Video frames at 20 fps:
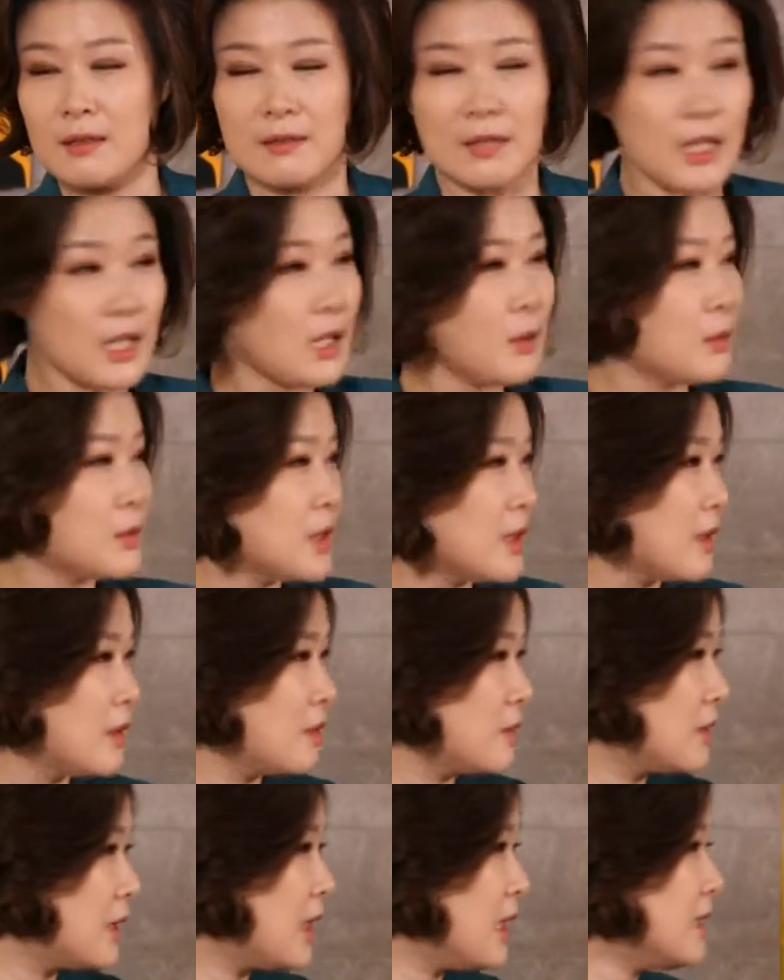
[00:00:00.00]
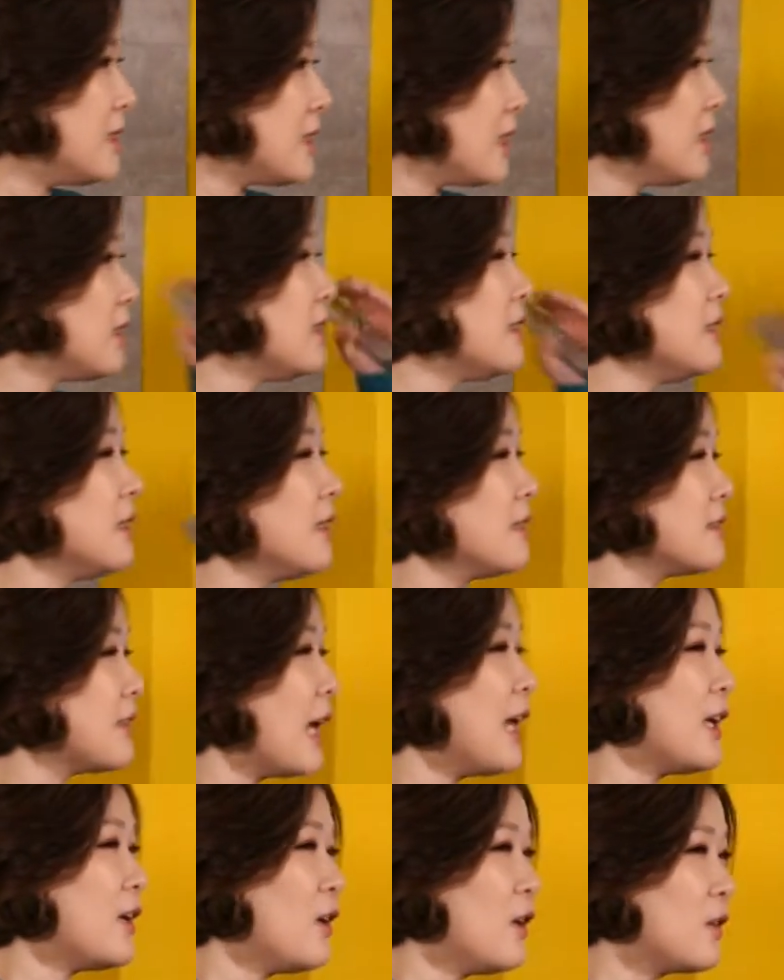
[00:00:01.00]
따라해 보세요. 내 인생은
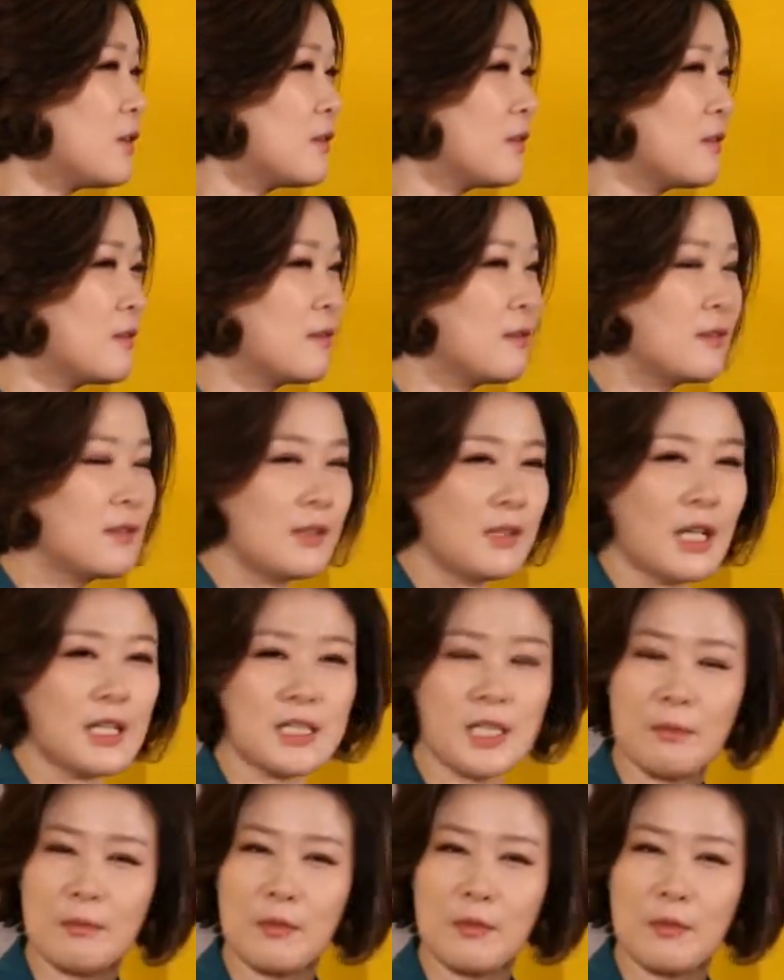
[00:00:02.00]
나의, 나의 것. 것. 다시